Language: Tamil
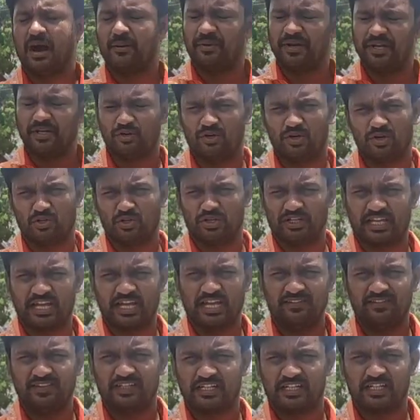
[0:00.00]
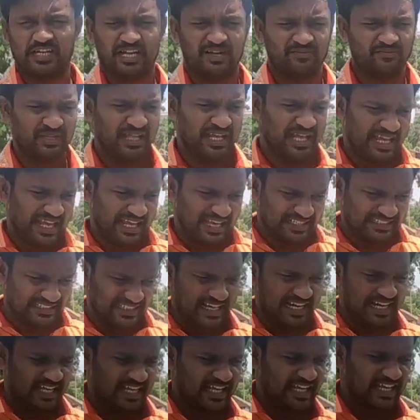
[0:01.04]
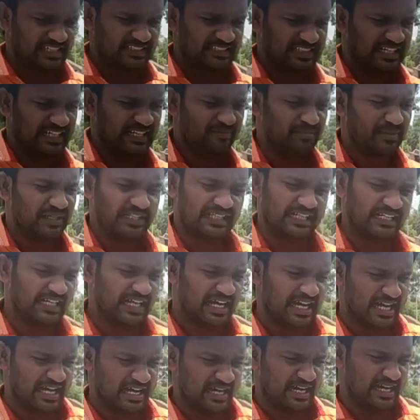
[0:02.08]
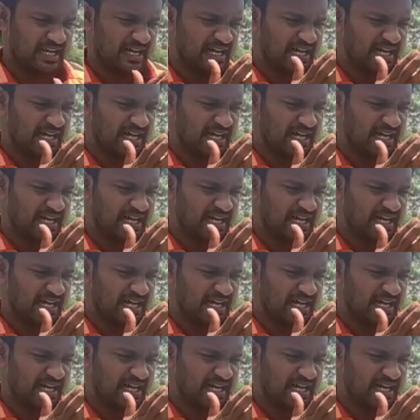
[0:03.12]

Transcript: அப்படின்னு உங்களுக்கு ஒரு கேள்வி இருக்கலாம் இந்த இடம் எக்ஸாக்டாக பார்த்தீங்கன்னா